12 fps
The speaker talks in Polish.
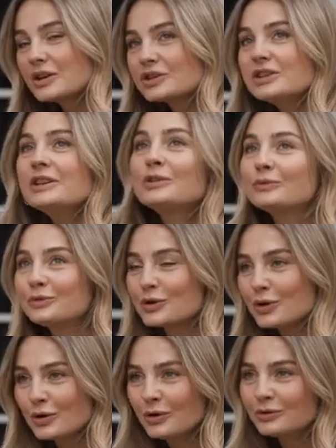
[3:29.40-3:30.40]
szli tą
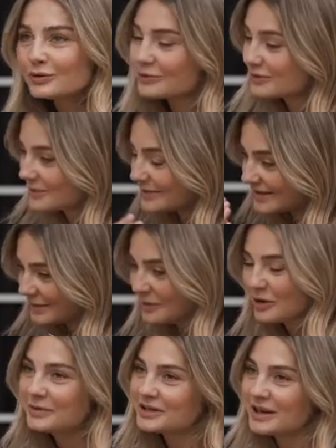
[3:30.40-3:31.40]
drogą, którą sobie
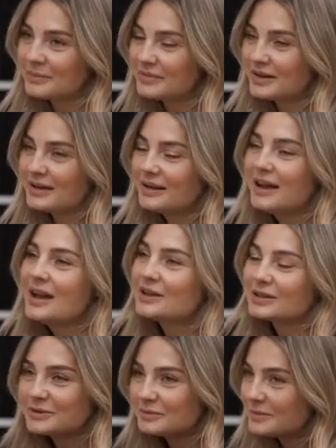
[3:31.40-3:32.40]
sami obierzemy,
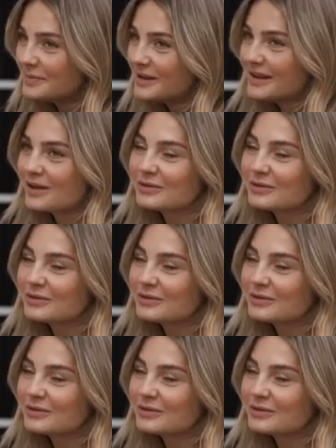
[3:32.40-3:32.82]
żebyśmy byli